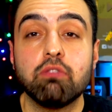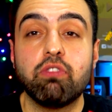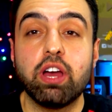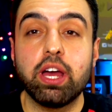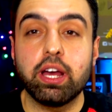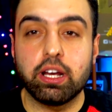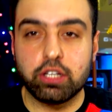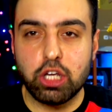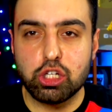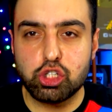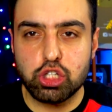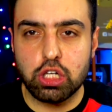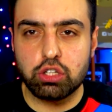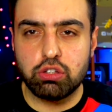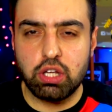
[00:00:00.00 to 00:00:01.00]
Ve
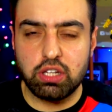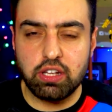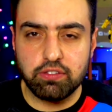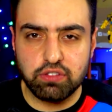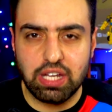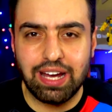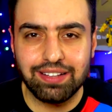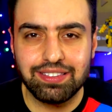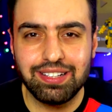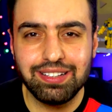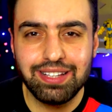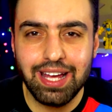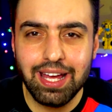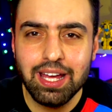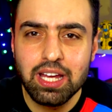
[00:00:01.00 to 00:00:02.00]
gençler hedef
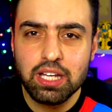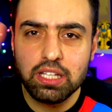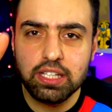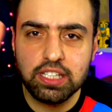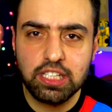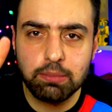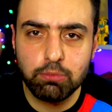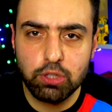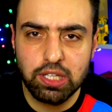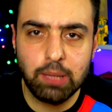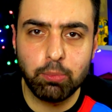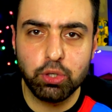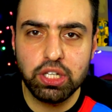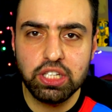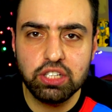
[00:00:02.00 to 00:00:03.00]
tatilde 2 milyon
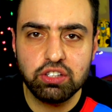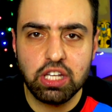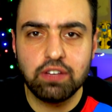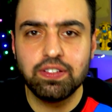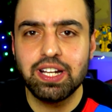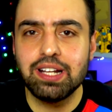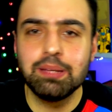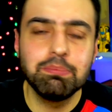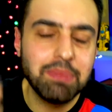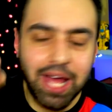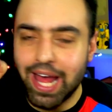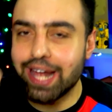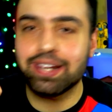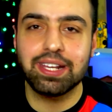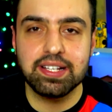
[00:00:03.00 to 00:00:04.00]
aboneyi devirelim.
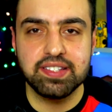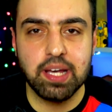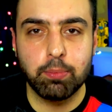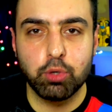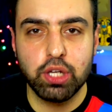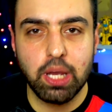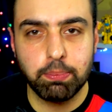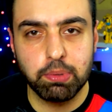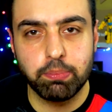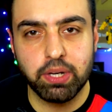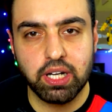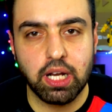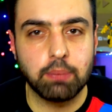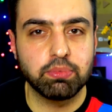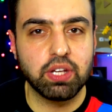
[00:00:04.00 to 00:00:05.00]
Herkese abone yapın
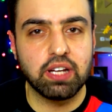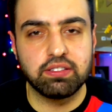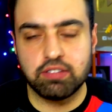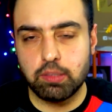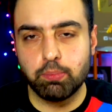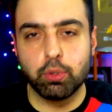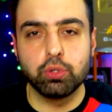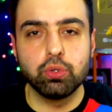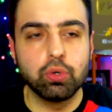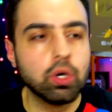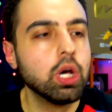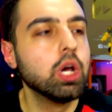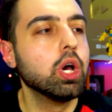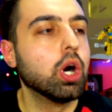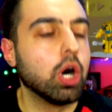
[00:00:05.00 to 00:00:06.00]
bakalım tatil
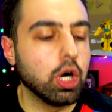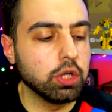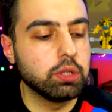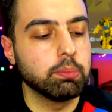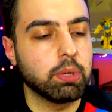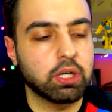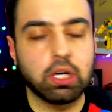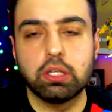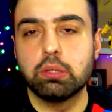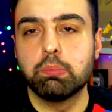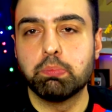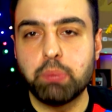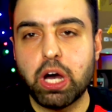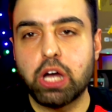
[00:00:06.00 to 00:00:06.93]
boyu. Haydi bakalım